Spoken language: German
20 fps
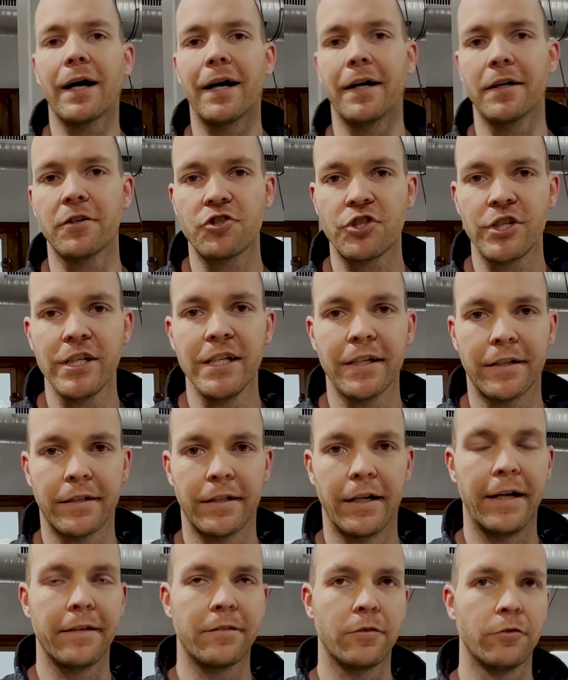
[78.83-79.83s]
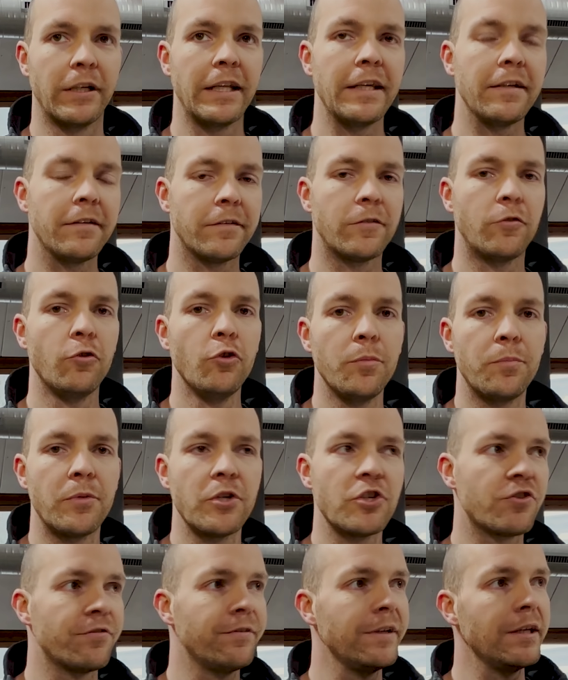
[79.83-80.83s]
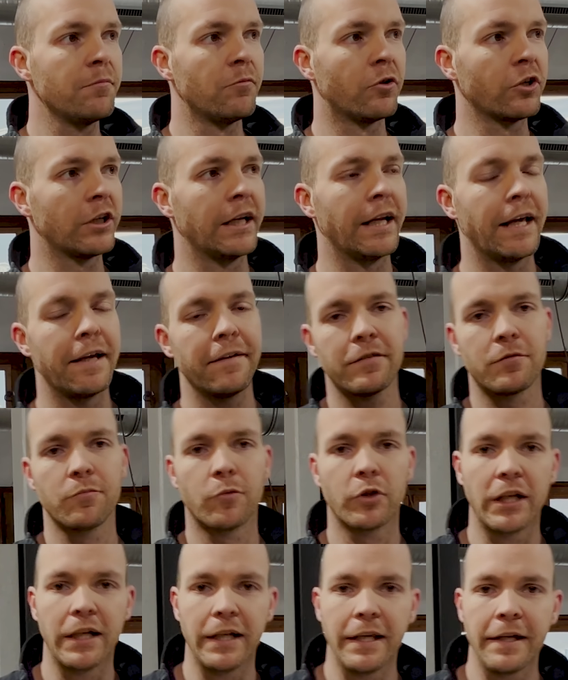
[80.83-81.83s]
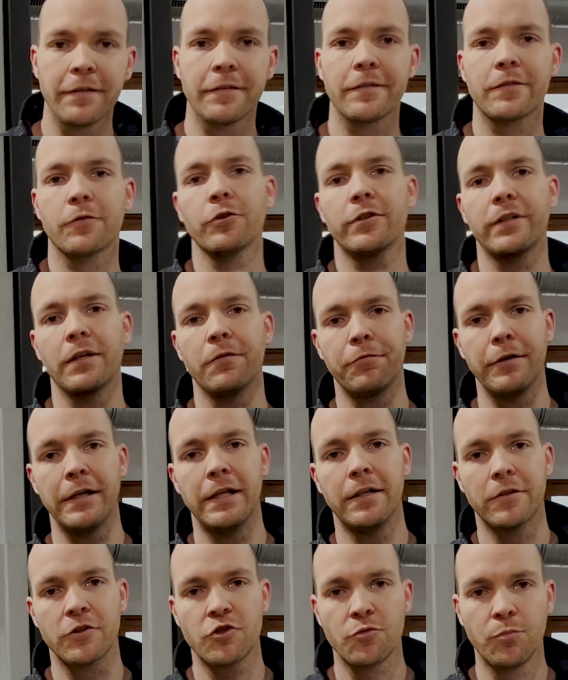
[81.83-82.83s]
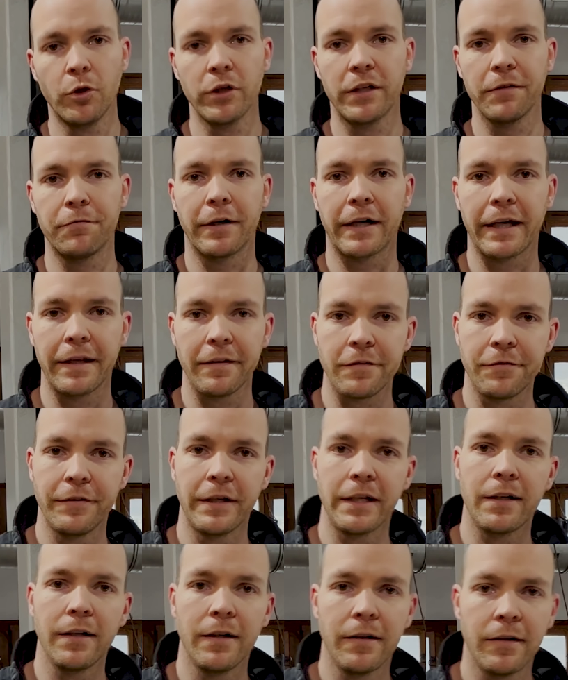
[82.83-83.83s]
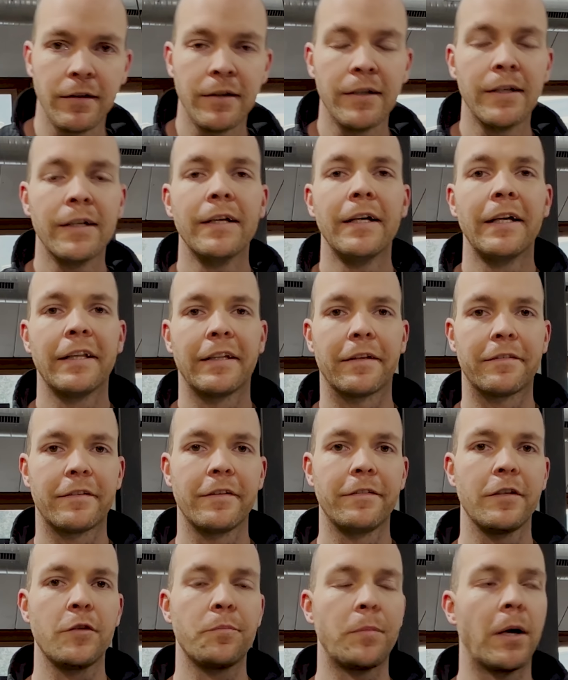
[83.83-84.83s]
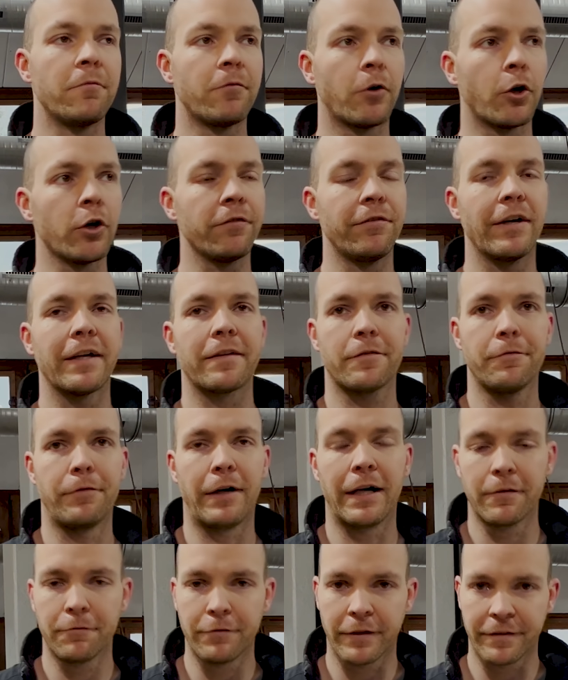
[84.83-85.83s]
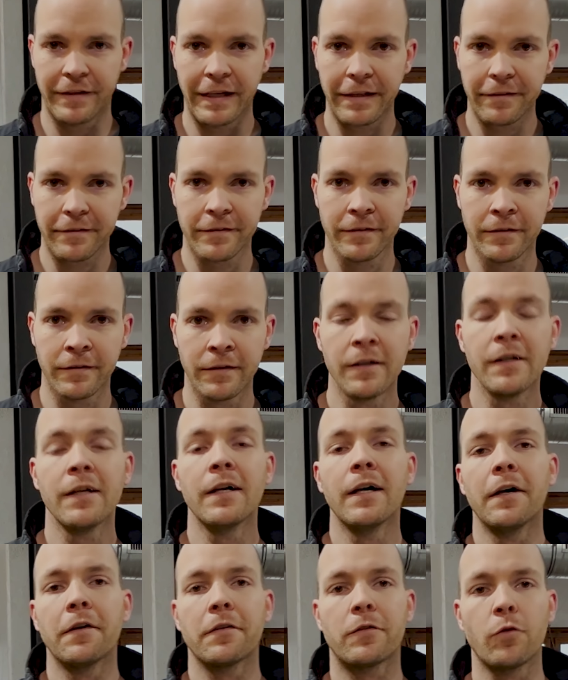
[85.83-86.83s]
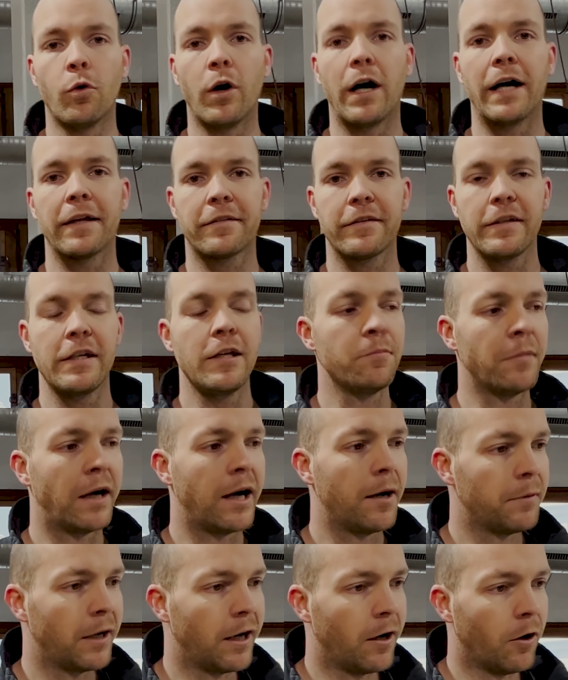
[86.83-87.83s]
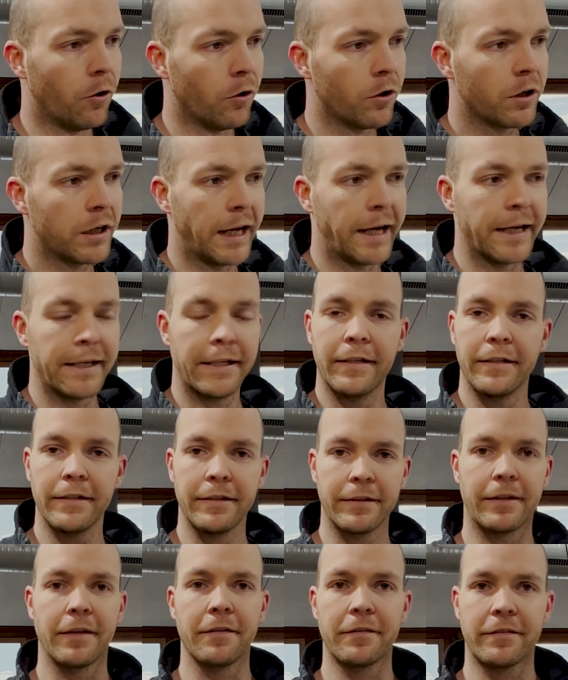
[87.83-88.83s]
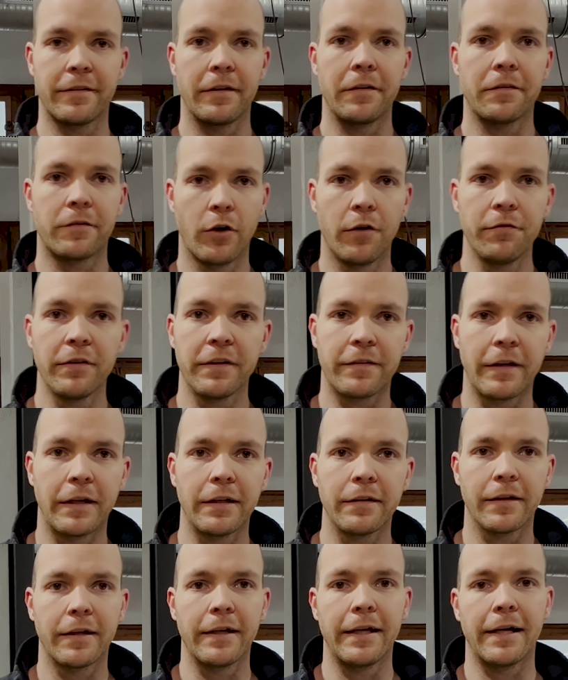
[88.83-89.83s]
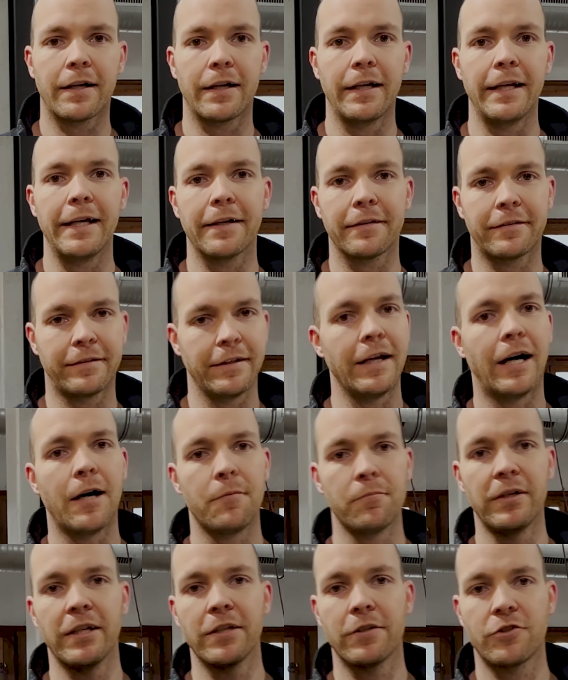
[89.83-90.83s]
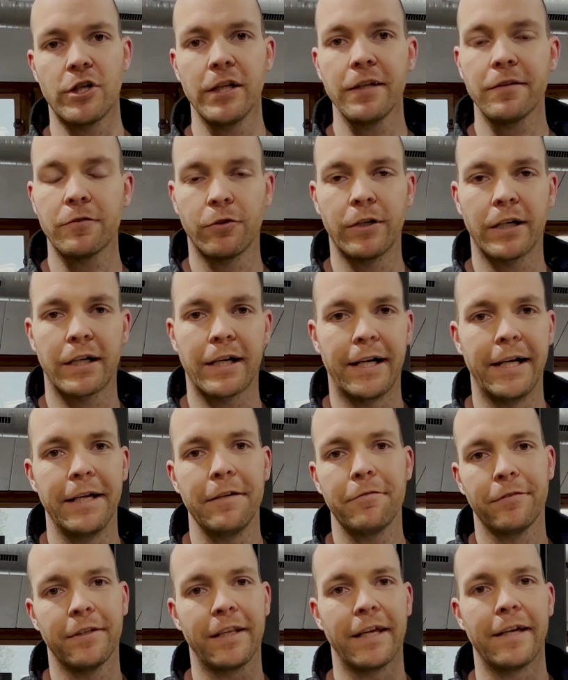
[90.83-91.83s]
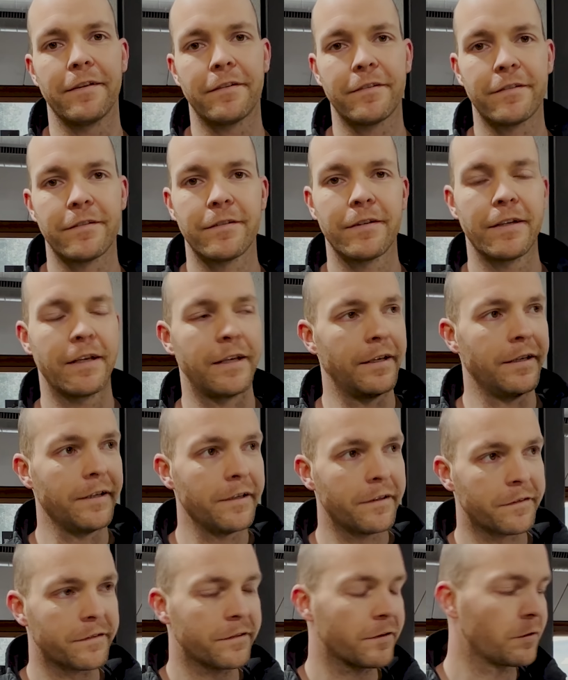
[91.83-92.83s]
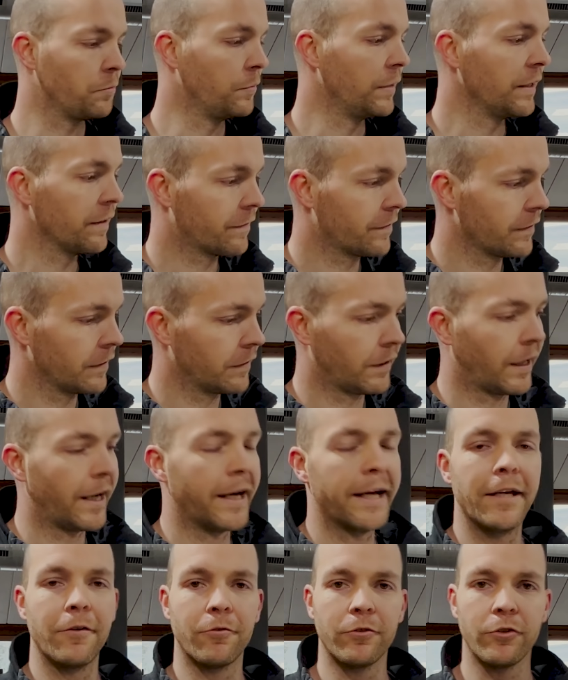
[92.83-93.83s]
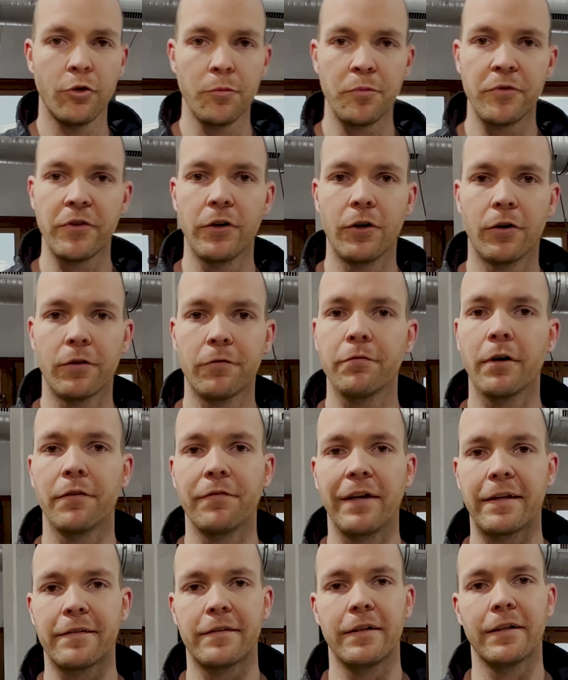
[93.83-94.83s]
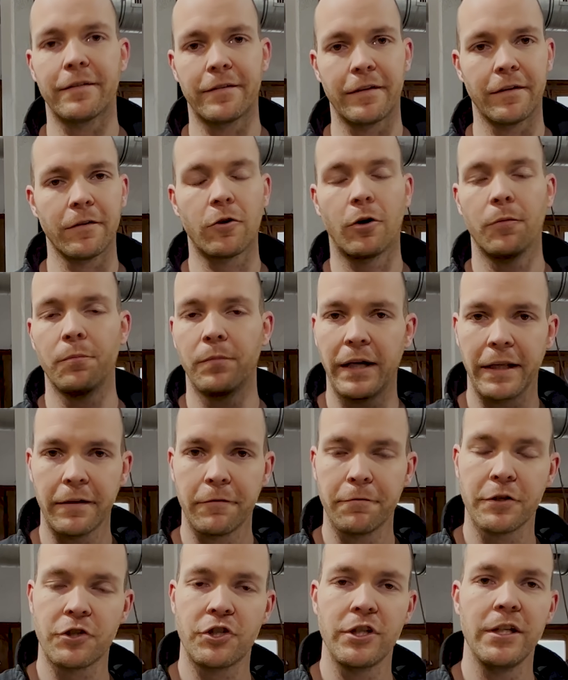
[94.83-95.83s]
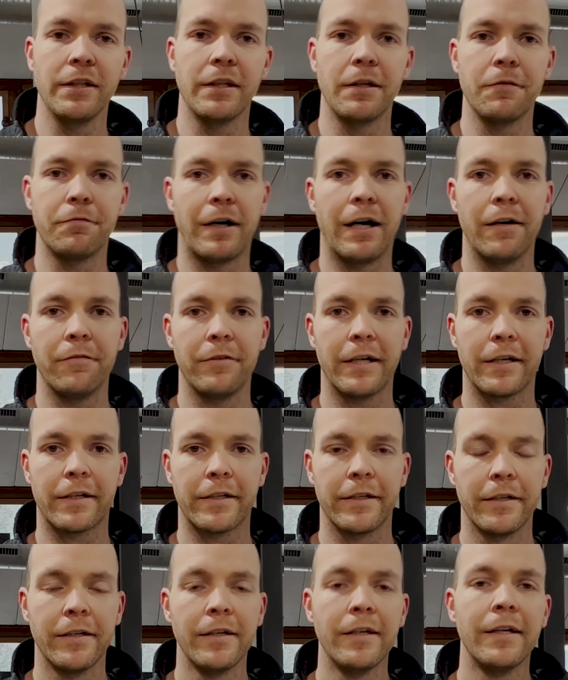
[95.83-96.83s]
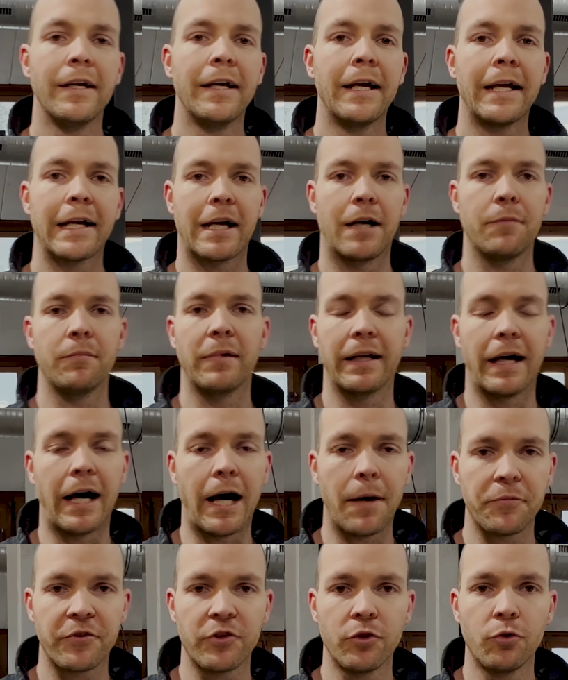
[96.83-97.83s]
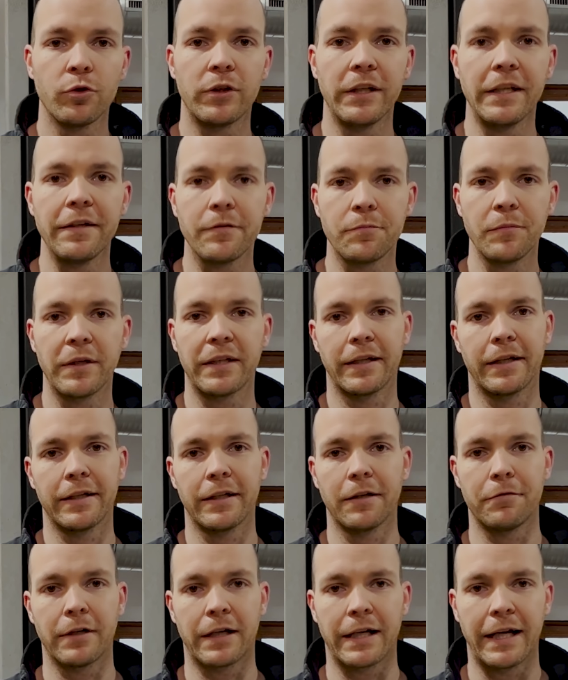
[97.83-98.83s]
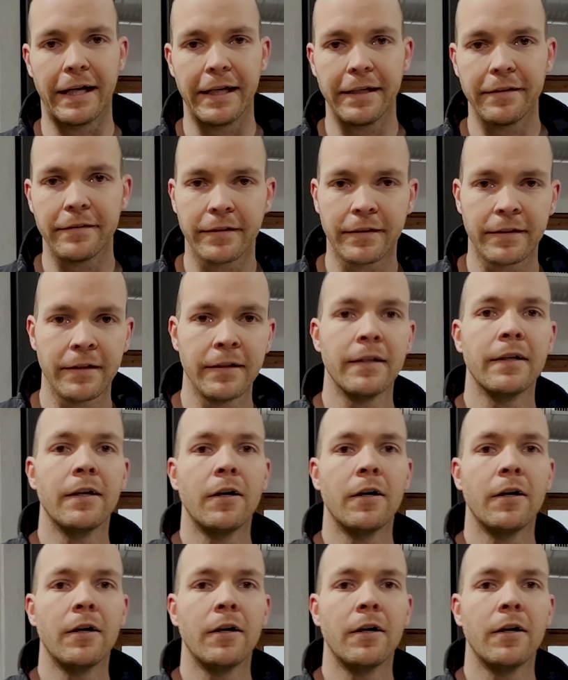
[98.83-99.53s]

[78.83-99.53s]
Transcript: Rangieren. Also nicht typisch wie Model S, Model X durch den fehlenden Spurdifferenzwinkel, dass sie sich beim Rückwärtsfahren versetzen, so hat es ihm aber auch leider das Service Center erklärt. Die haben schlicht und ergreifend SX mit 3 und Y verwechselt, sind komplett verschiedene Fahrwerke, kann man absolut nicht miteinander vergleichen.